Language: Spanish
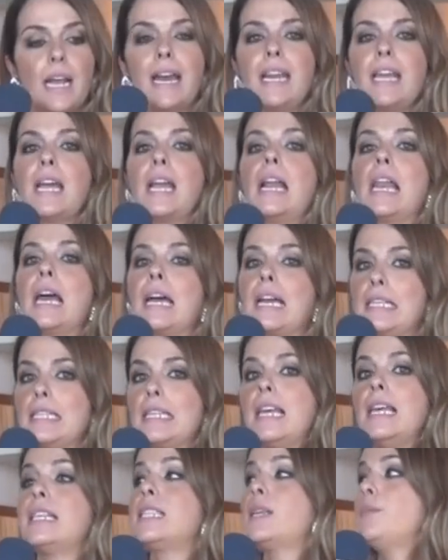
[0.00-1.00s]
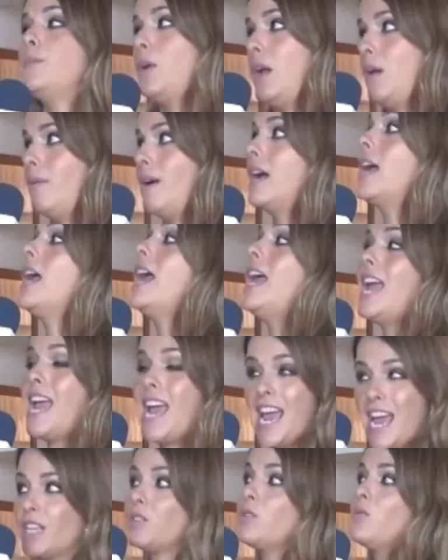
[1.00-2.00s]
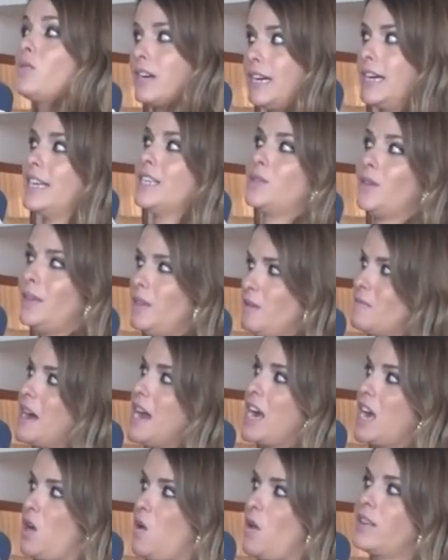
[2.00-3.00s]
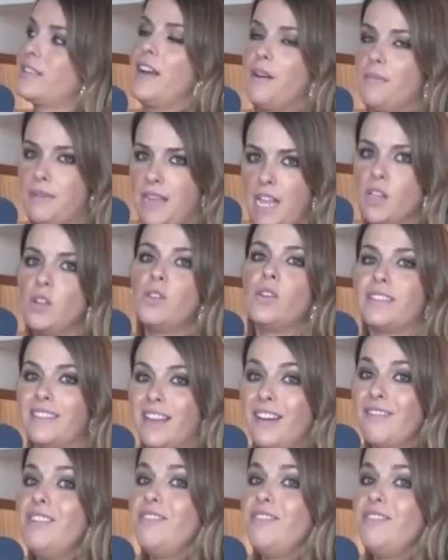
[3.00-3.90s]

área en la que se desenvuelvan, es tu caso, Edimar, lo estás viendo, lo estás